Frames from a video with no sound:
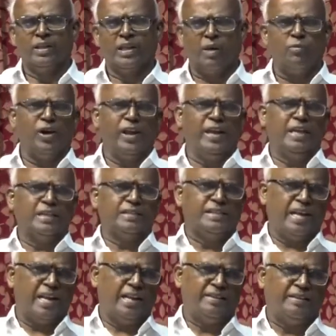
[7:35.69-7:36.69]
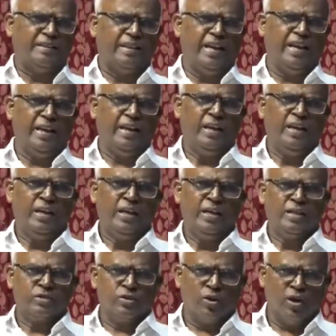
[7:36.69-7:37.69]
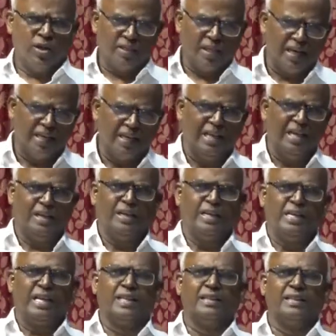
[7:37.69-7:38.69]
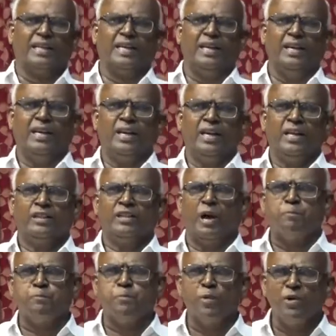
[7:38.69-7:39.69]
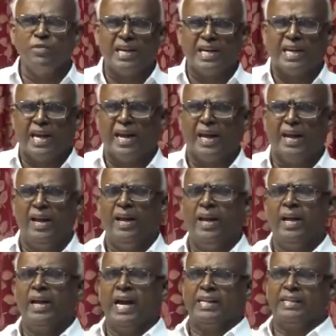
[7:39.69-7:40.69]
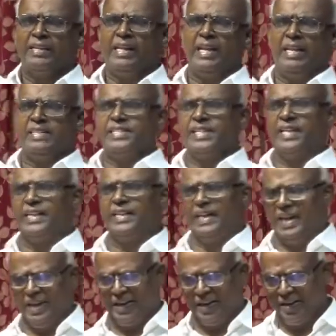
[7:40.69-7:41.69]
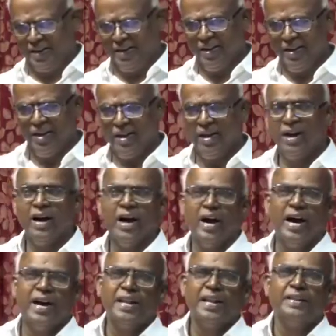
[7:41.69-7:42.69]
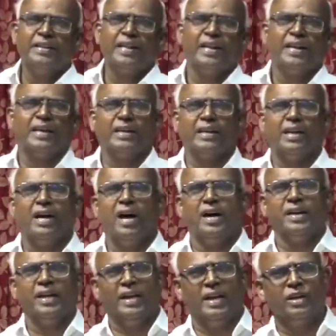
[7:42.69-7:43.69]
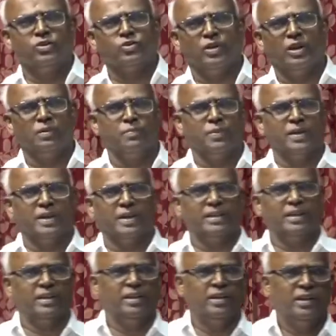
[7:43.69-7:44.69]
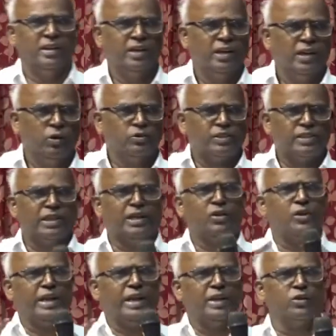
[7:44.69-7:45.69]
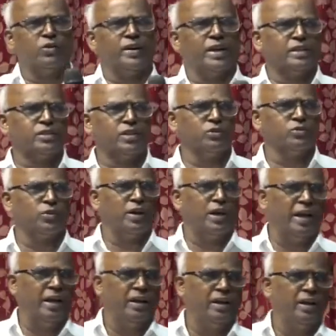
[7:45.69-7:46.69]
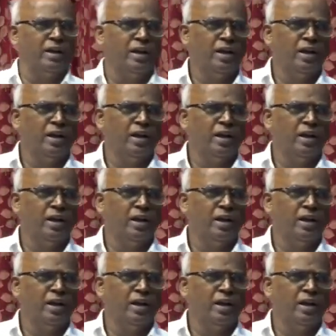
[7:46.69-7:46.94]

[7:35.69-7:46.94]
தம்முடைய ஜனத்தை சோதனையில் இருந்து தப்புவிக்க கத்தர் நினைச்சிருக்கிறார் அறிந்திருக்கிறார் என்று சொல்லப்பட்டது அவர் சின்ன ஒரு இன்ட்ரடக்ஷன் சொன்னேன்